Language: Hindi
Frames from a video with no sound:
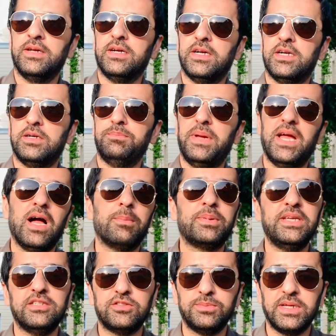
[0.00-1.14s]
मैं
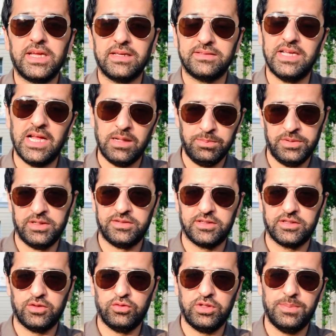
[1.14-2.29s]
आपकी इसमें कैसे हेल्प कर सकता हूँ